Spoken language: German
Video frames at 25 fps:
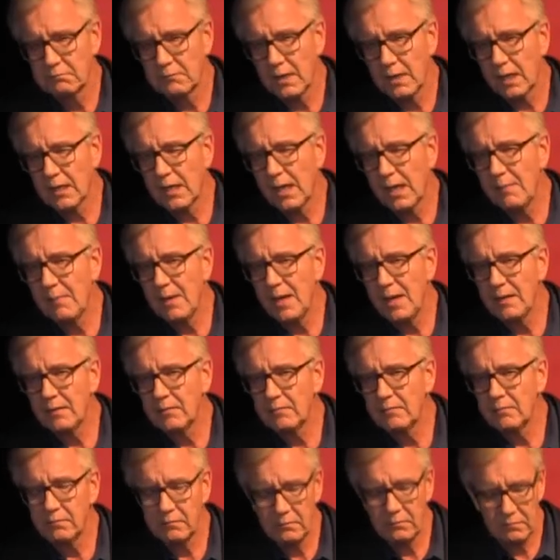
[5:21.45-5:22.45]
da kann
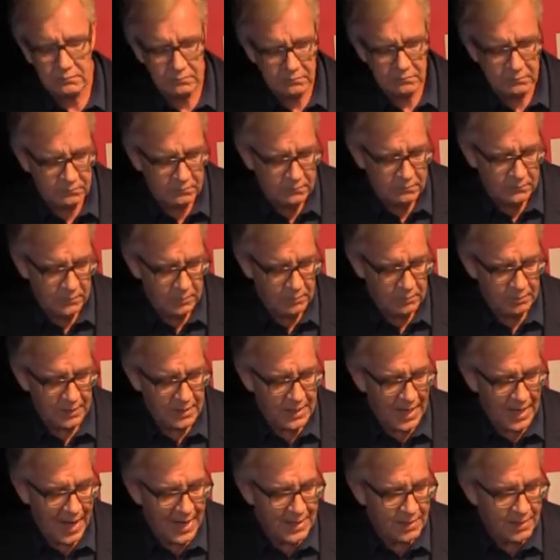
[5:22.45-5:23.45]
man über
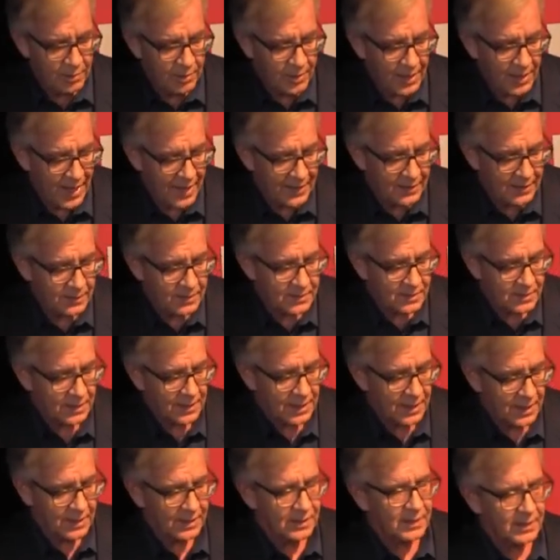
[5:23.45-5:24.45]
die eine oder andere
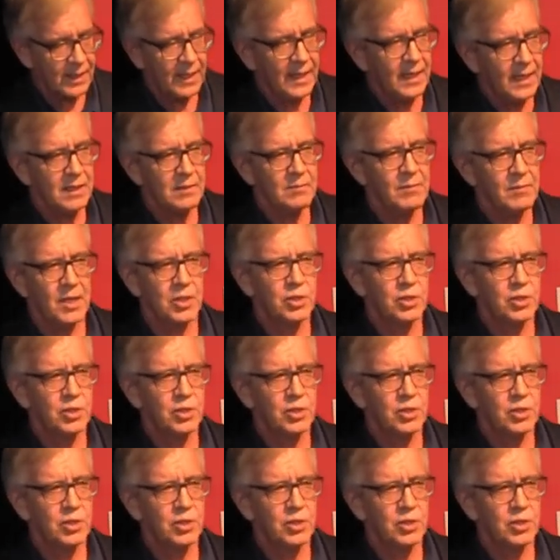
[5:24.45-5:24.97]
sicherlich reden.